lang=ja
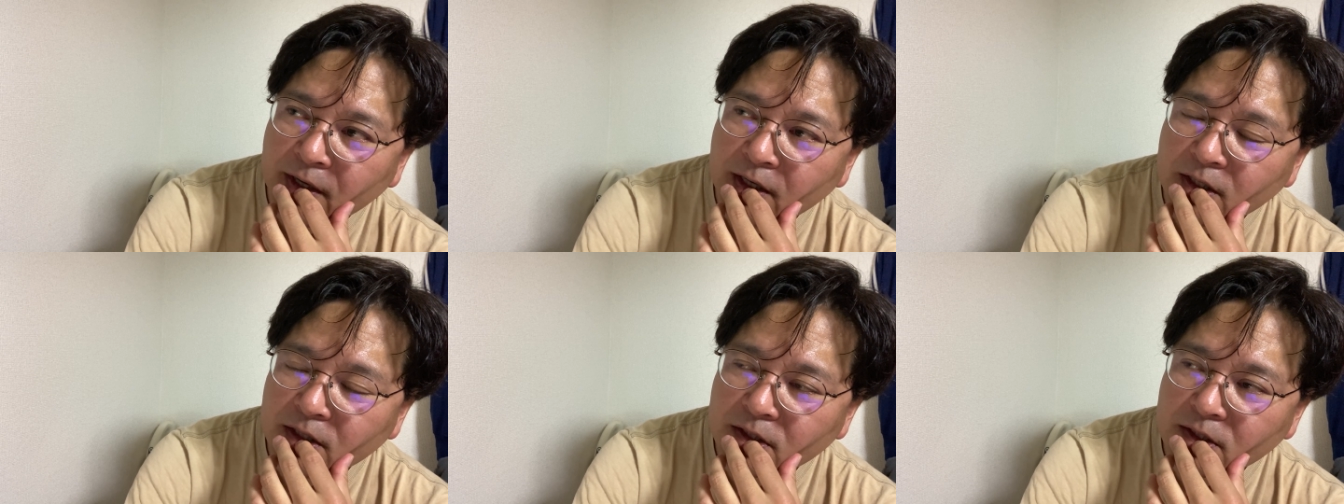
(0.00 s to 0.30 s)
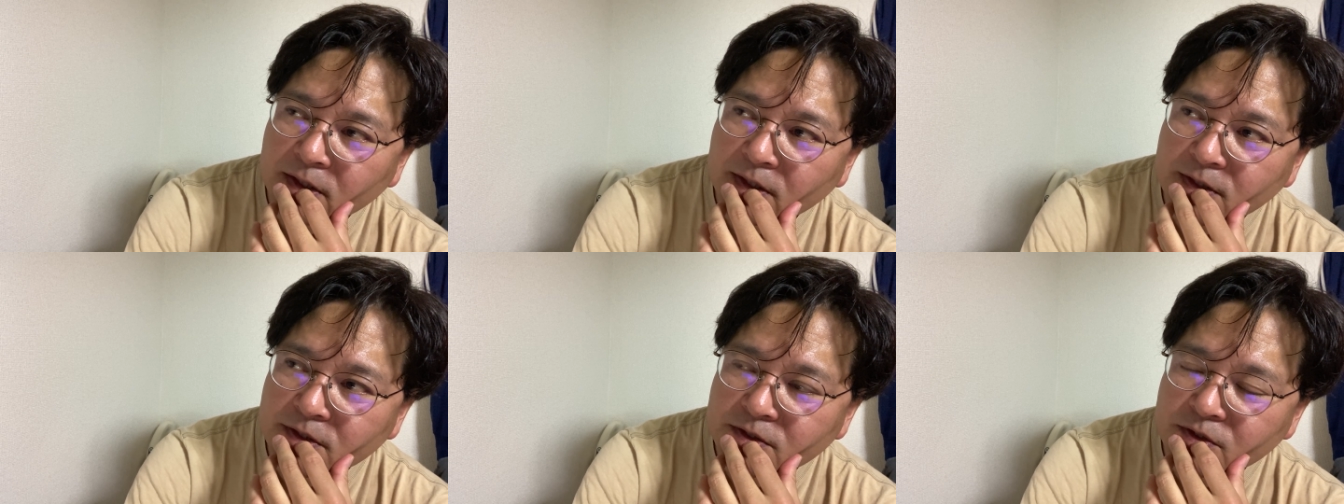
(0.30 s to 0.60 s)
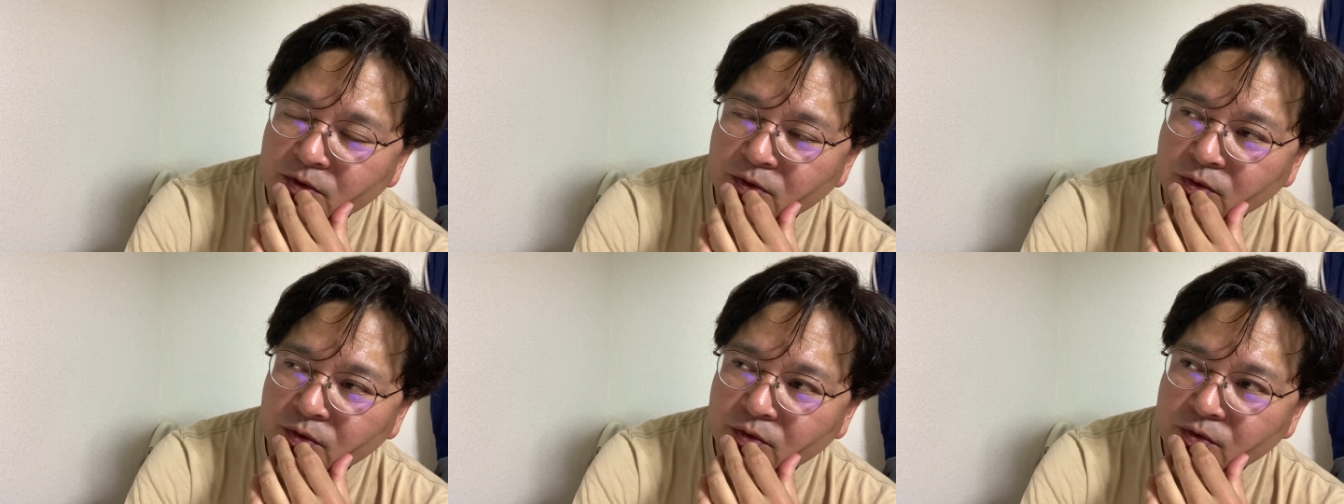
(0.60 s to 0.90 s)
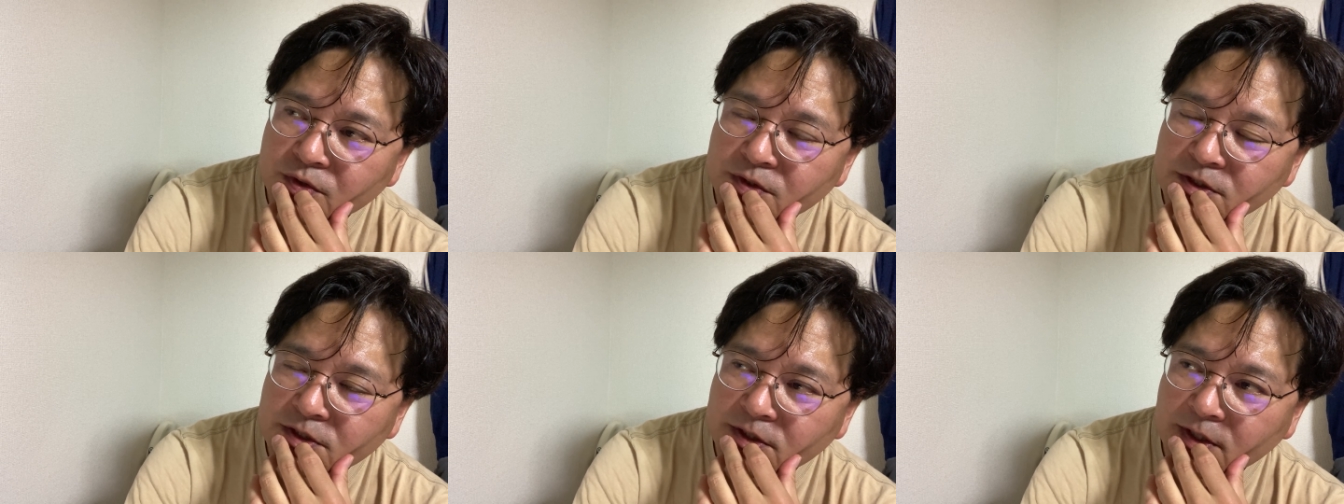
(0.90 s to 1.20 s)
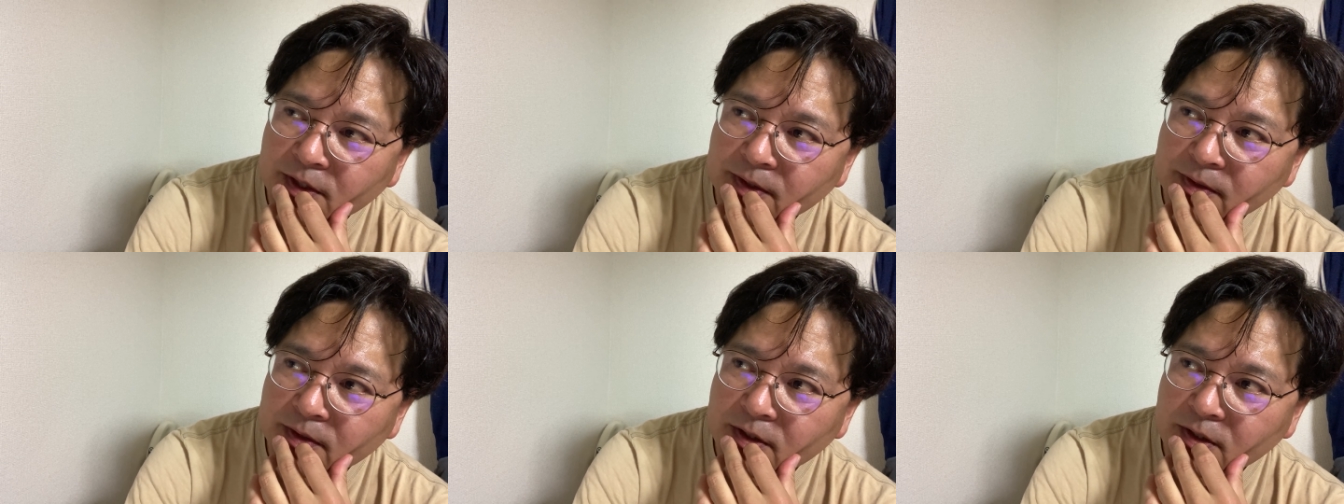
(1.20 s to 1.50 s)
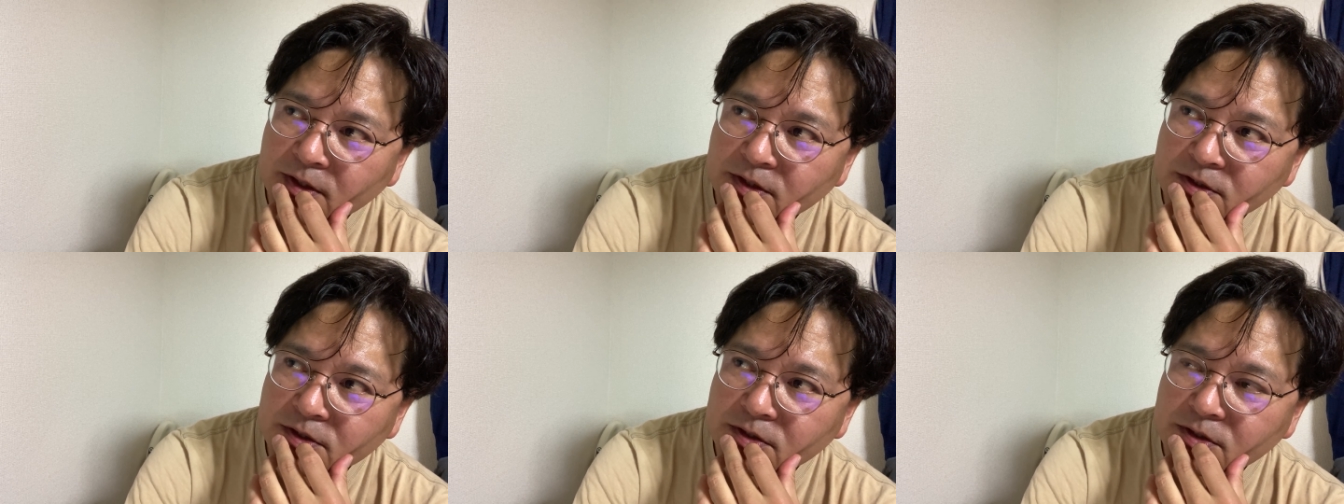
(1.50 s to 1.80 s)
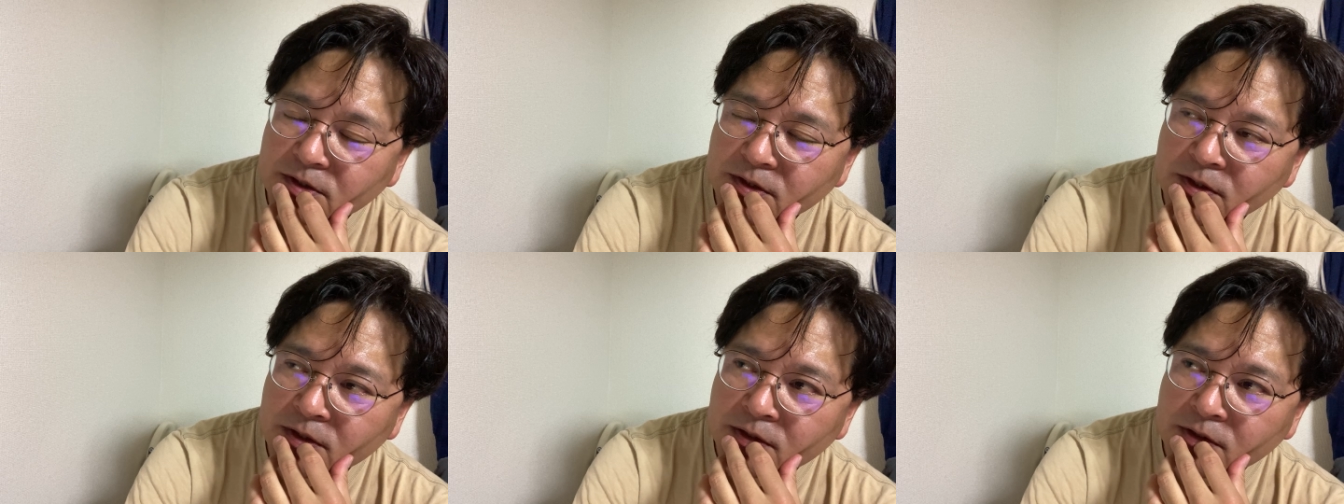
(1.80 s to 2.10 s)
行って仕事してって感じです
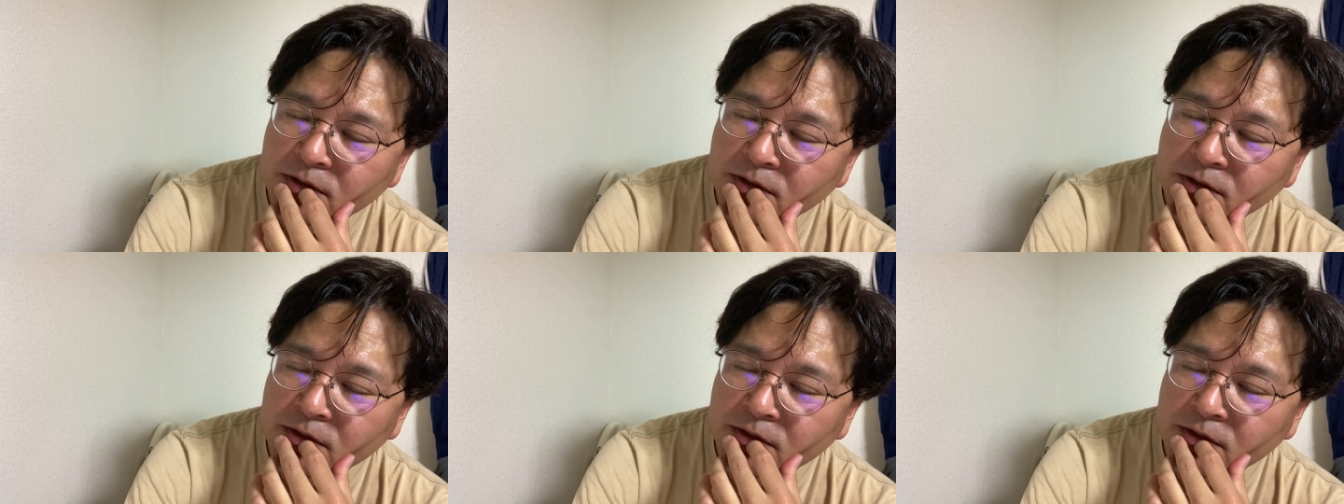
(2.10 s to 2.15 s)
か。